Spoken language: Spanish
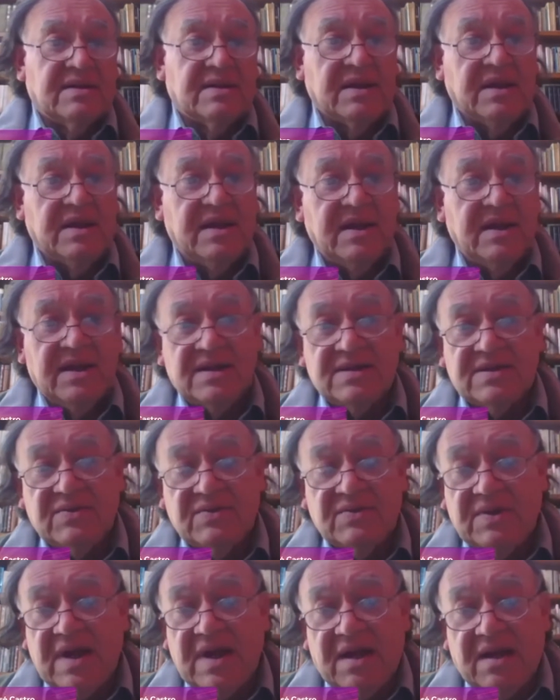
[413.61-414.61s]
Y es
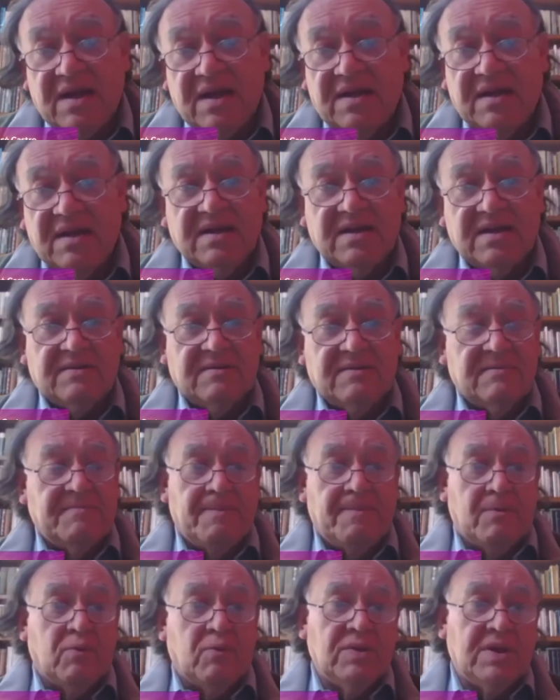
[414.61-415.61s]
una,
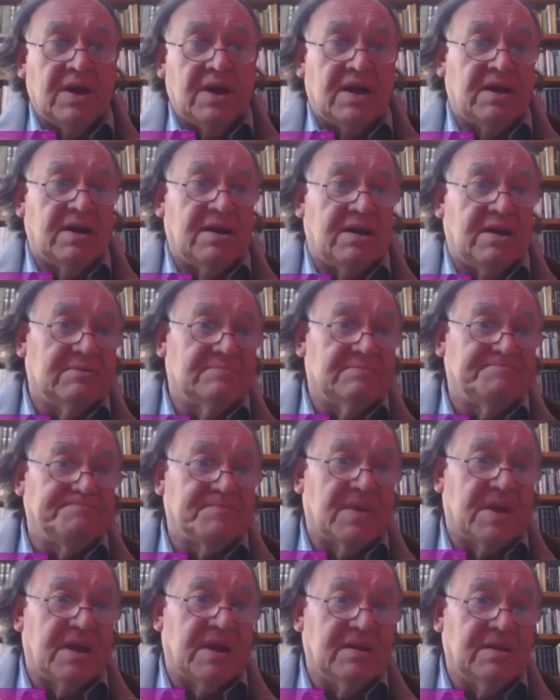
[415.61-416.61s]
una
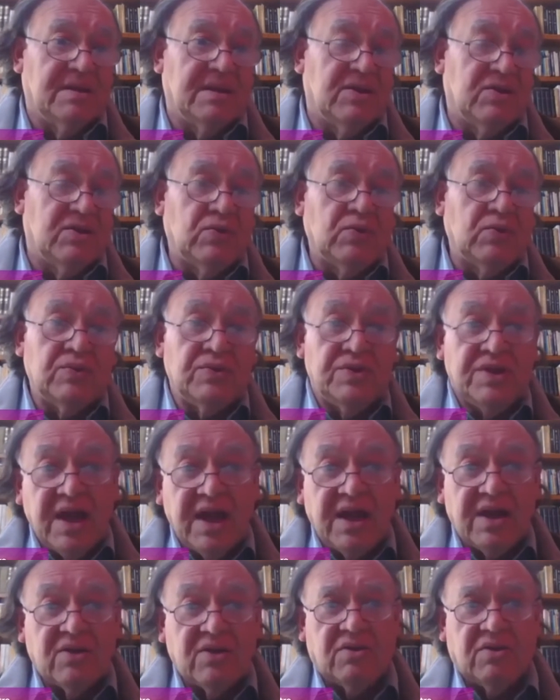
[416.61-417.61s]
actitud
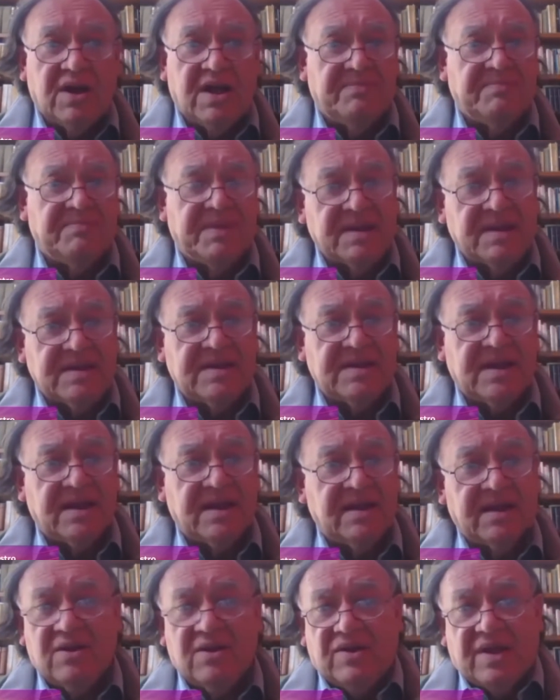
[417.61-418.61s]
díscola, pensar
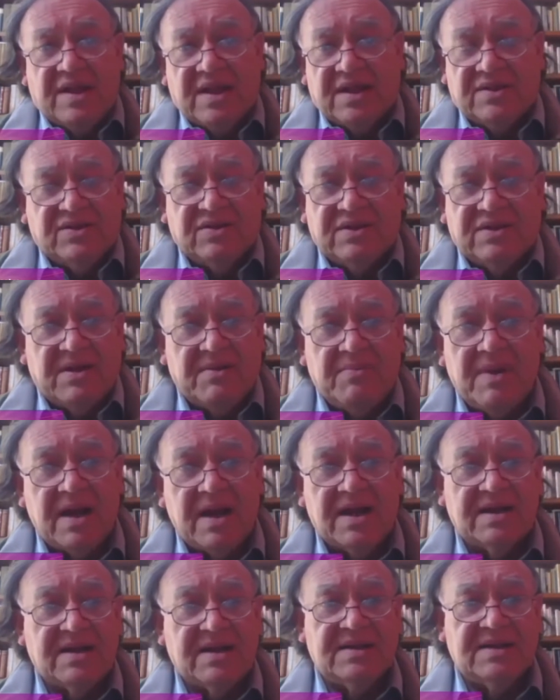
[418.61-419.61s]
que las naciones van
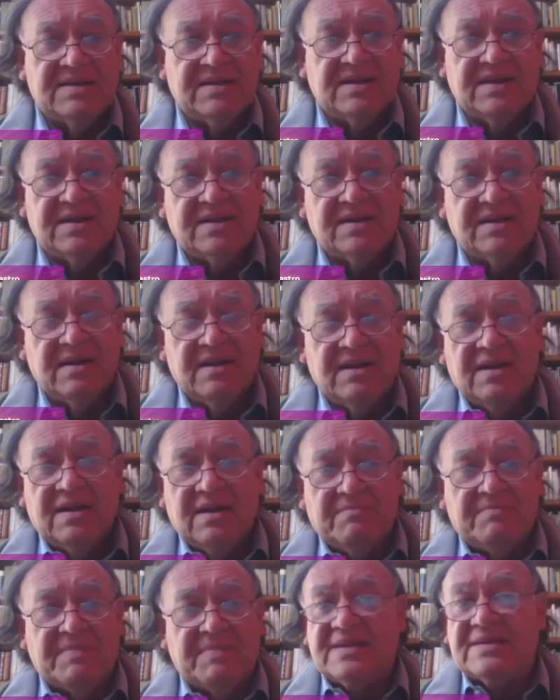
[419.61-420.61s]
a crecer
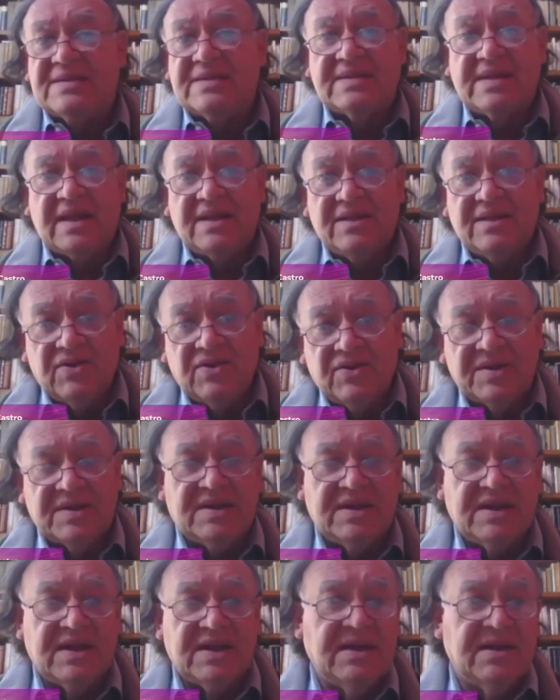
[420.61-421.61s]

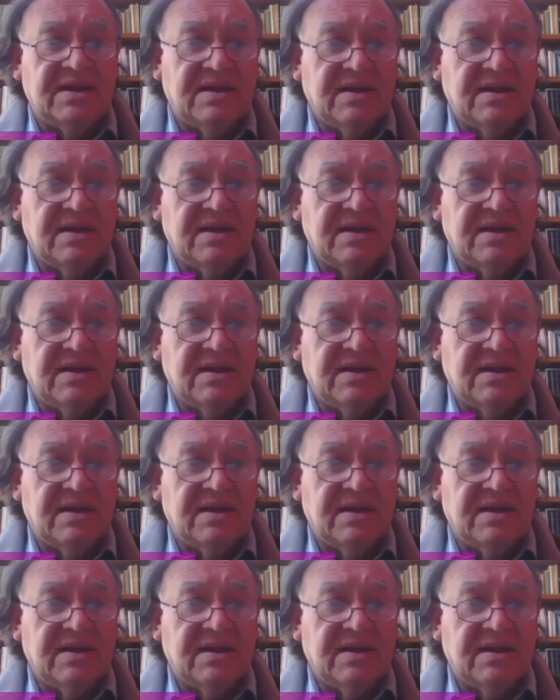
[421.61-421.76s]
pensándose